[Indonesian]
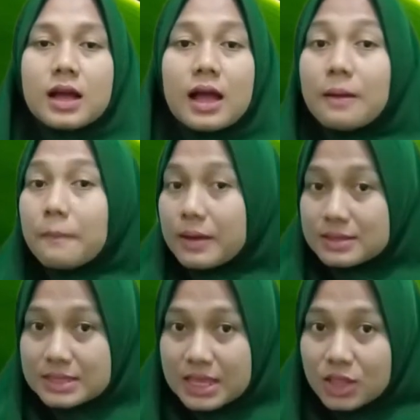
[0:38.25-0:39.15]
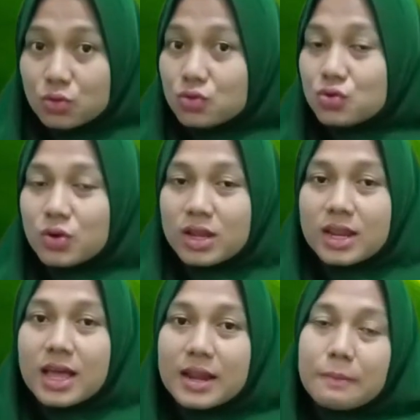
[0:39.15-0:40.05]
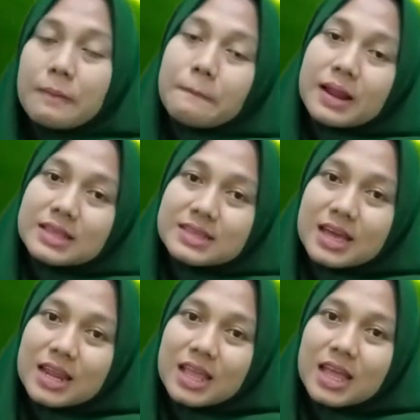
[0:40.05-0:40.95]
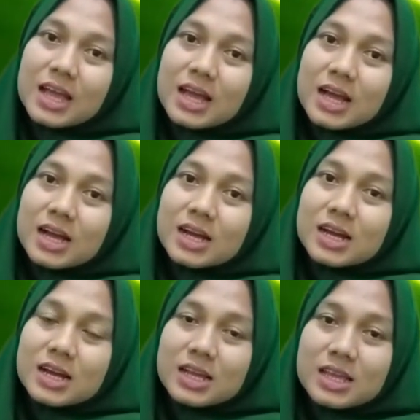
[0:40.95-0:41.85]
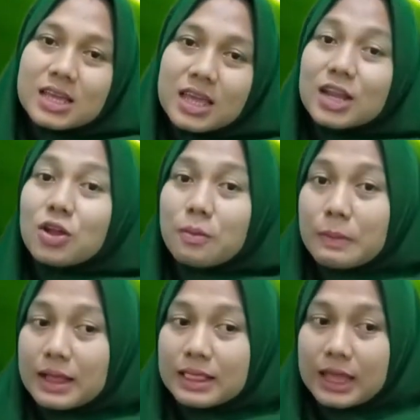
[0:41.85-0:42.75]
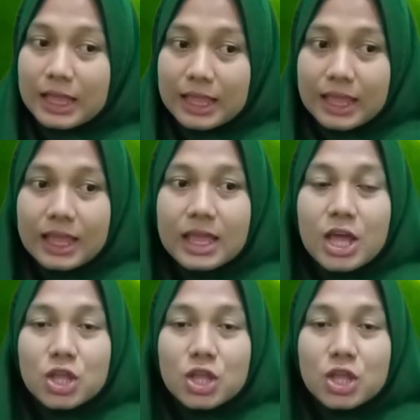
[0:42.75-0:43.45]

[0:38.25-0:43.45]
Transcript: apa sih tujuan dari mempelajari uh, Kingdom Lantai?